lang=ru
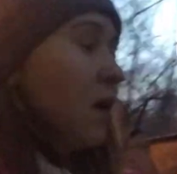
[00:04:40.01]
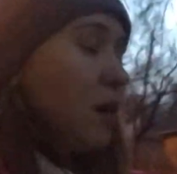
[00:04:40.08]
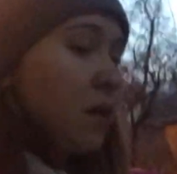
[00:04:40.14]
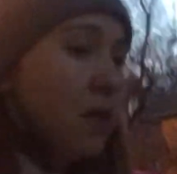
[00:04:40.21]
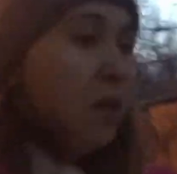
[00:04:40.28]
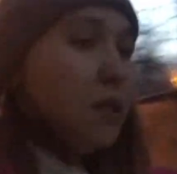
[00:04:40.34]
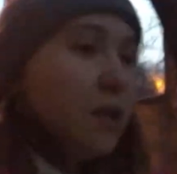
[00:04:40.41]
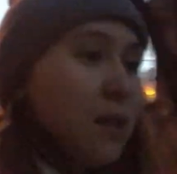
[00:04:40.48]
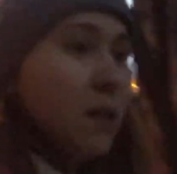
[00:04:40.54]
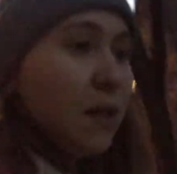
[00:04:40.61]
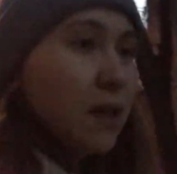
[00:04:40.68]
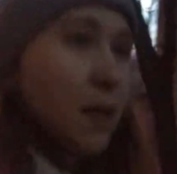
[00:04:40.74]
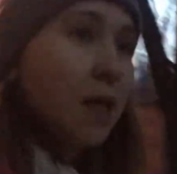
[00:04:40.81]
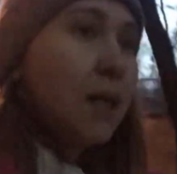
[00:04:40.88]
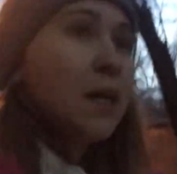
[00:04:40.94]
И
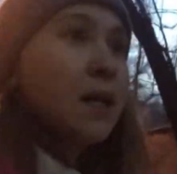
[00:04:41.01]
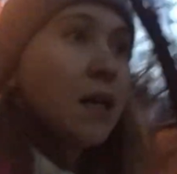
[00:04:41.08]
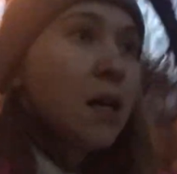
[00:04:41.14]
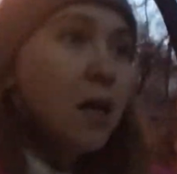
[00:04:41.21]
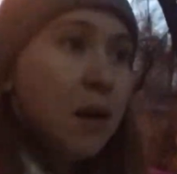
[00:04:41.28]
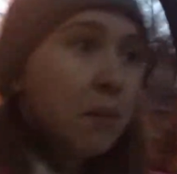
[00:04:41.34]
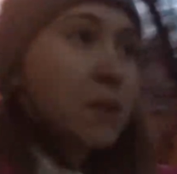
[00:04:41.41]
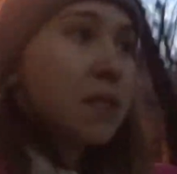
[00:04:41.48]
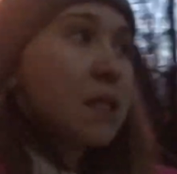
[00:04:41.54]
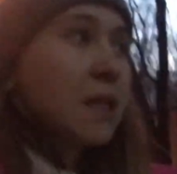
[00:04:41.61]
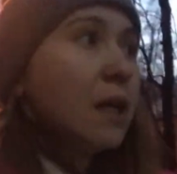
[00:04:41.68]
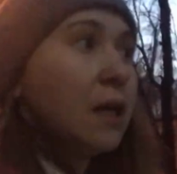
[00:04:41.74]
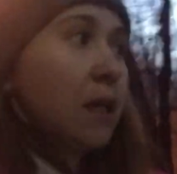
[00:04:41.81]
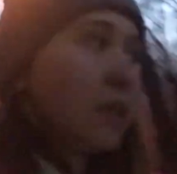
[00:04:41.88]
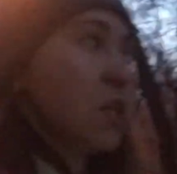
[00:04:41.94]
по цене,
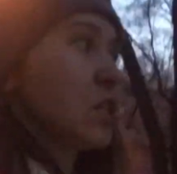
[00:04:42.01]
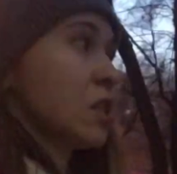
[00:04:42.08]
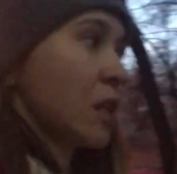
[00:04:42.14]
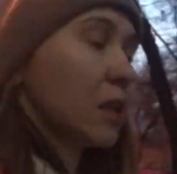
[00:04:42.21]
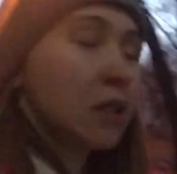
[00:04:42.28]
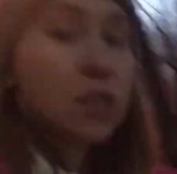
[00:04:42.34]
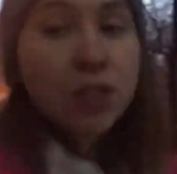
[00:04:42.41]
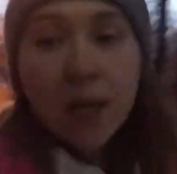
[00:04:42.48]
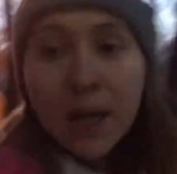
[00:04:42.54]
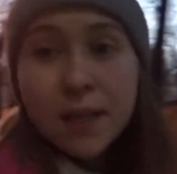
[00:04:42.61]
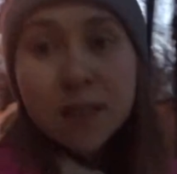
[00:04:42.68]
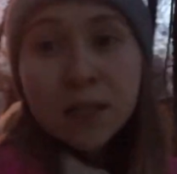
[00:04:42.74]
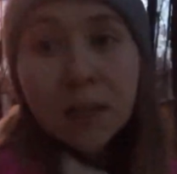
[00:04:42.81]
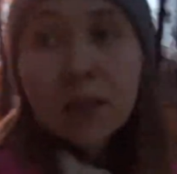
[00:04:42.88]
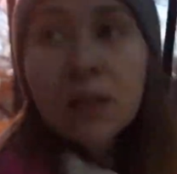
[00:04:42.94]
конечно, отличается
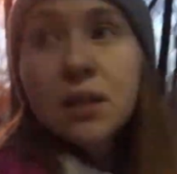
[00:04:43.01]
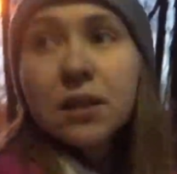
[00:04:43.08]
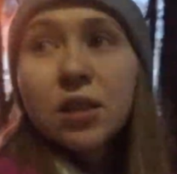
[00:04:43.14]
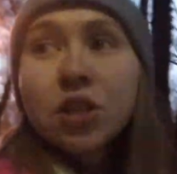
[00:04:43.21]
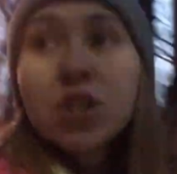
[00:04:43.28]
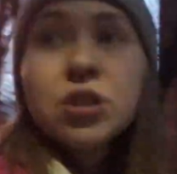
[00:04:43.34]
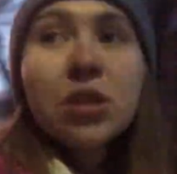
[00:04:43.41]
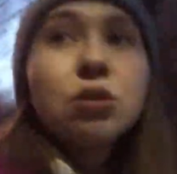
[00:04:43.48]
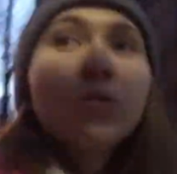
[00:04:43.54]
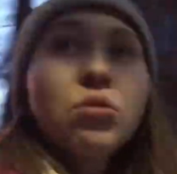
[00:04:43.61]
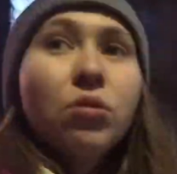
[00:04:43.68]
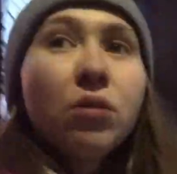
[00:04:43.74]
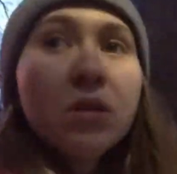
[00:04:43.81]
от рыночной, но